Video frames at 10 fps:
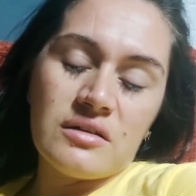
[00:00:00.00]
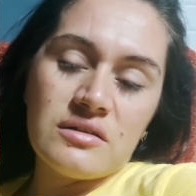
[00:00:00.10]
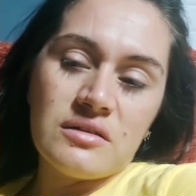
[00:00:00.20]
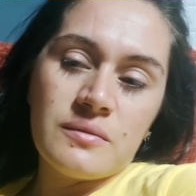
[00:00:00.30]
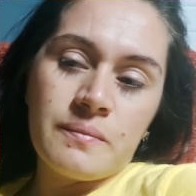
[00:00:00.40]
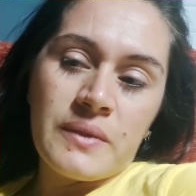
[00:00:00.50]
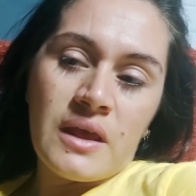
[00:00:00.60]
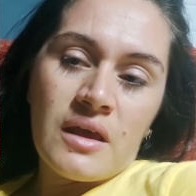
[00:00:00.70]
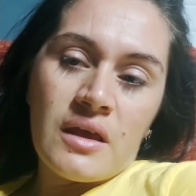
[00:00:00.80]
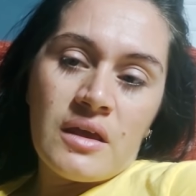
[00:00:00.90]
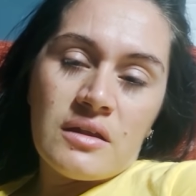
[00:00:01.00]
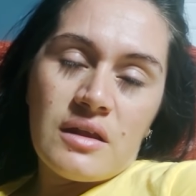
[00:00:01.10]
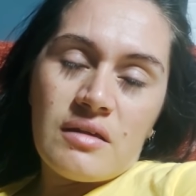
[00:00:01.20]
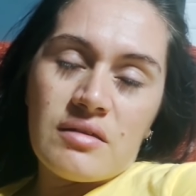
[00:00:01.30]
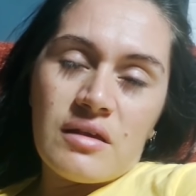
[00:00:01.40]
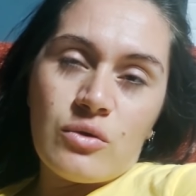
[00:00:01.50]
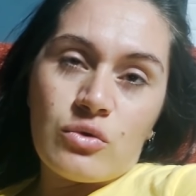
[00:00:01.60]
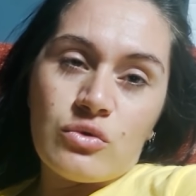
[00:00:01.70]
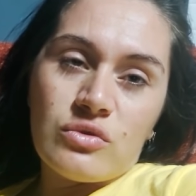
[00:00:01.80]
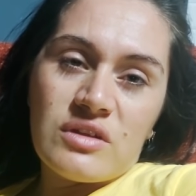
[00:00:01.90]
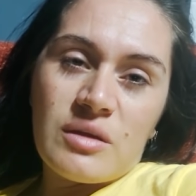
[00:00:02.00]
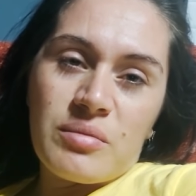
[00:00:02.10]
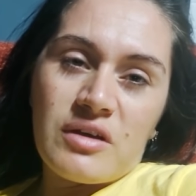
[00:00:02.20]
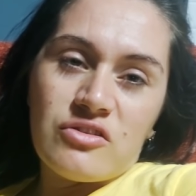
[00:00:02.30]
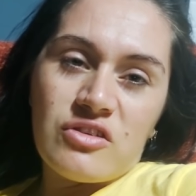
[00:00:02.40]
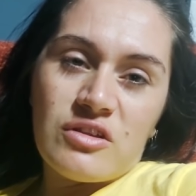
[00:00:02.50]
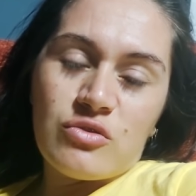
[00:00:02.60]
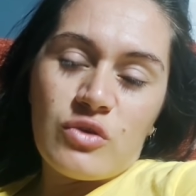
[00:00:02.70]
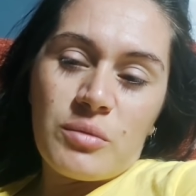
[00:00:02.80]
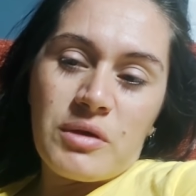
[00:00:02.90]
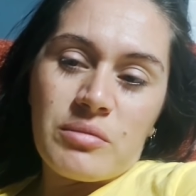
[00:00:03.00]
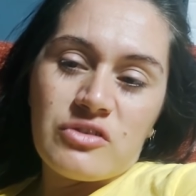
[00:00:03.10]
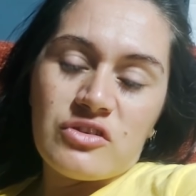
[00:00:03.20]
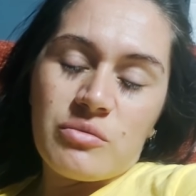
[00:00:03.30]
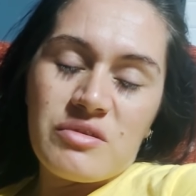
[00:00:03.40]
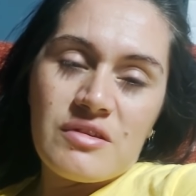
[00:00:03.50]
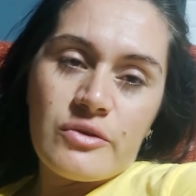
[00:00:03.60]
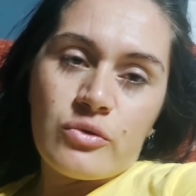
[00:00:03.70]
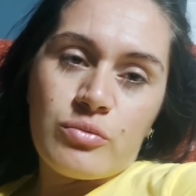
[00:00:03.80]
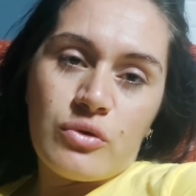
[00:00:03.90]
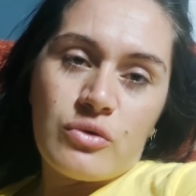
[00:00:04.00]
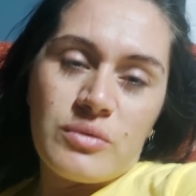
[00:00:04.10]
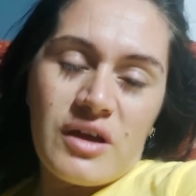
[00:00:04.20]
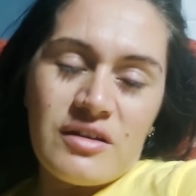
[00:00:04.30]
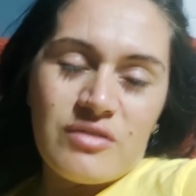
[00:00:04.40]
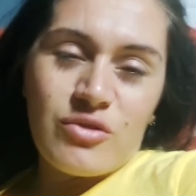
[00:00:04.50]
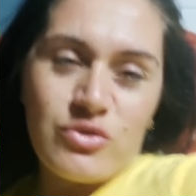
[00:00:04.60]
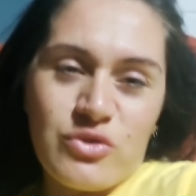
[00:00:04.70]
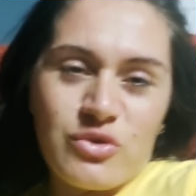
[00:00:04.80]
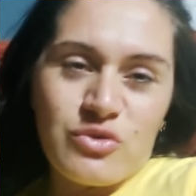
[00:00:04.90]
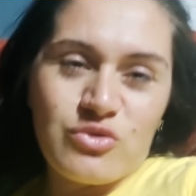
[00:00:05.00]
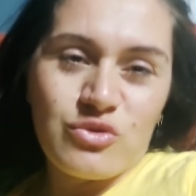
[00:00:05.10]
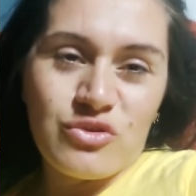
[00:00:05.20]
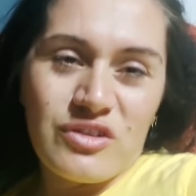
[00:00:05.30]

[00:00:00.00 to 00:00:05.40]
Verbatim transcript: Neyse yorgunluktan hep aynı şeyleri söylemeye başladım. Sizleri öpüyorum. Yarınki vlogda görüşürüz canlarım. Bay bay.